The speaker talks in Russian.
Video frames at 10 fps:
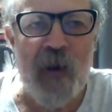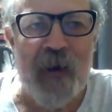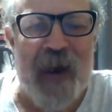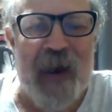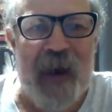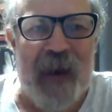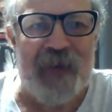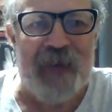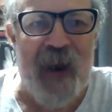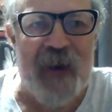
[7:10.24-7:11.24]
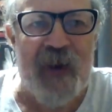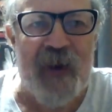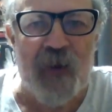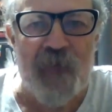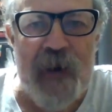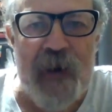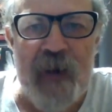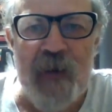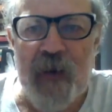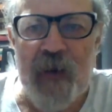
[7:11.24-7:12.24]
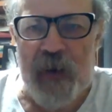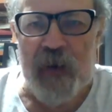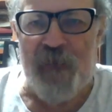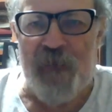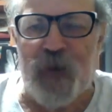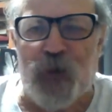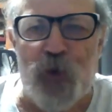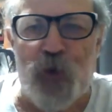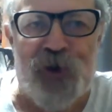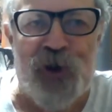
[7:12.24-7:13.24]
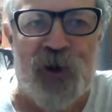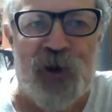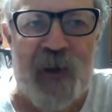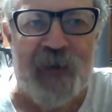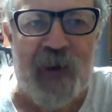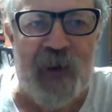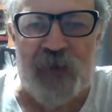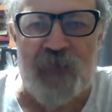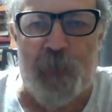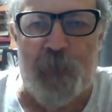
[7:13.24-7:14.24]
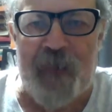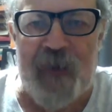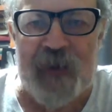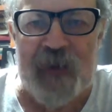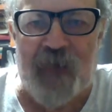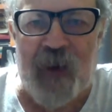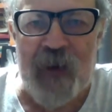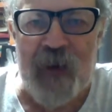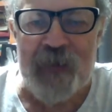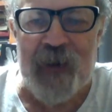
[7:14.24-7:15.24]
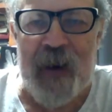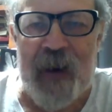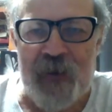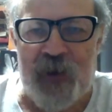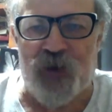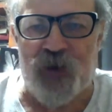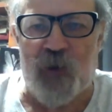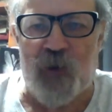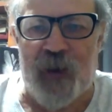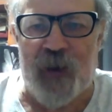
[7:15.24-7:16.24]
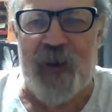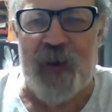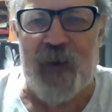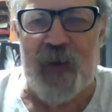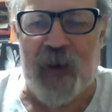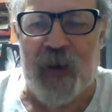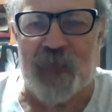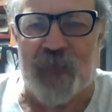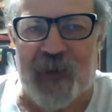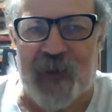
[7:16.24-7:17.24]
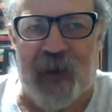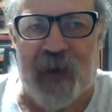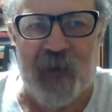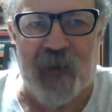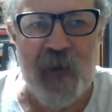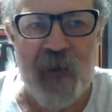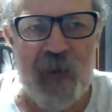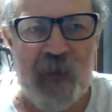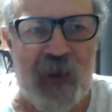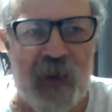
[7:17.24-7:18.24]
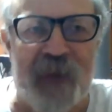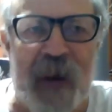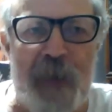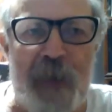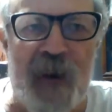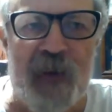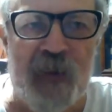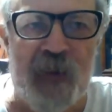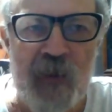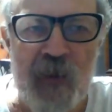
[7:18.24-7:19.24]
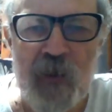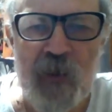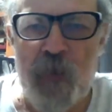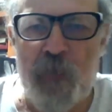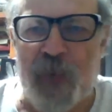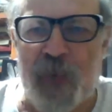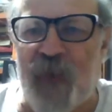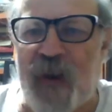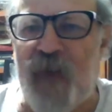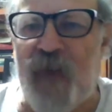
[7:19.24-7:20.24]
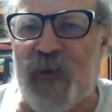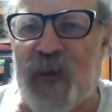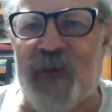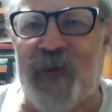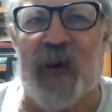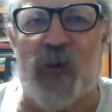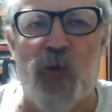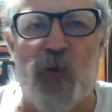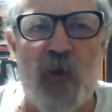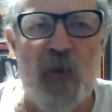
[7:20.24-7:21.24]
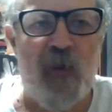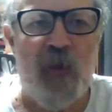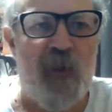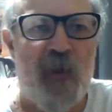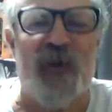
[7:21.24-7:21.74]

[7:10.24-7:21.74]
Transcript: как отреагировали Э, ведущие члены нашего правительства на тяжелое ранение этого солдата. Угу. Нафтали Беннет, позвонив солдату, не